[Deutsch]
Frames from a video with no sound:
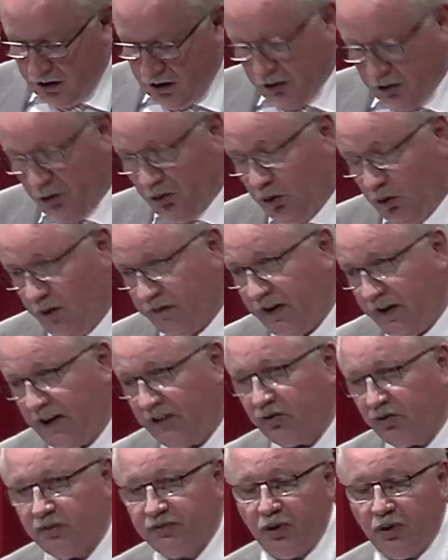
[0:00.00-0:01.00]
Nur wenn es
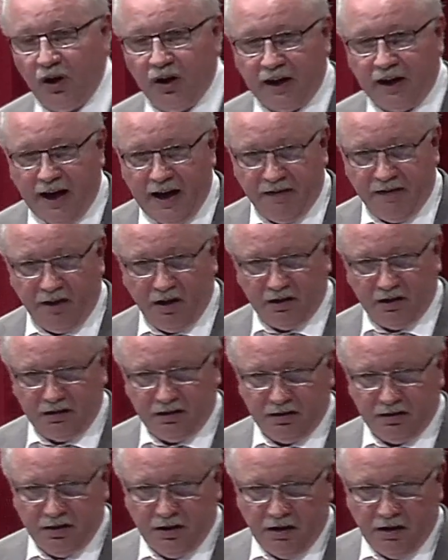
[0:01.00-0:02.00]
zu Völlerei
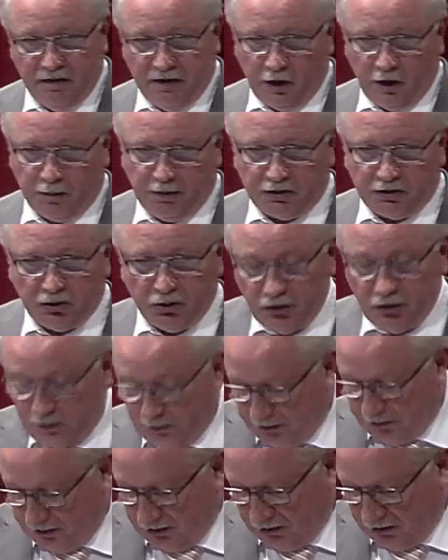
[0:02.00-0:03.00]
wird wenn ich betrunken
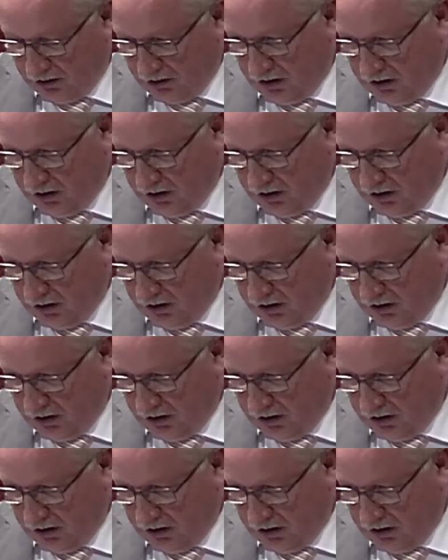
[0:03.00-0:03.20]
bin.